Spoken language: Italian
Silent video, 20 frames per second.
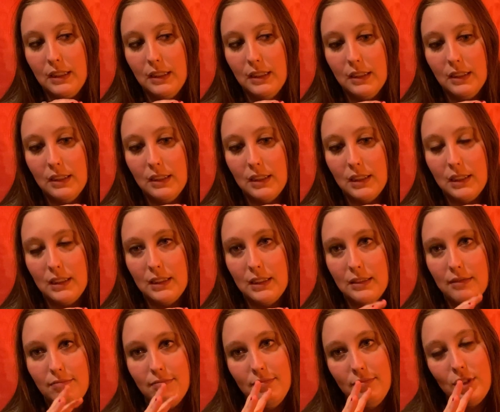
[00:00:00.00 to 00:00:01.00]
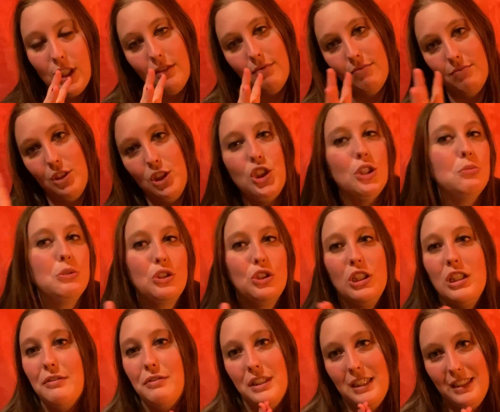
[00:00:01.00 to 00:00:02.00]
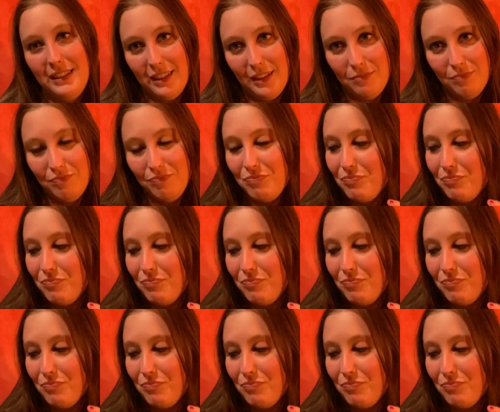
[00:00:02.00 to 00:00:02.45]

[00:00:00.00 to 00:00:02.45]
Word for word: eh, cioè, diciamoci la verità,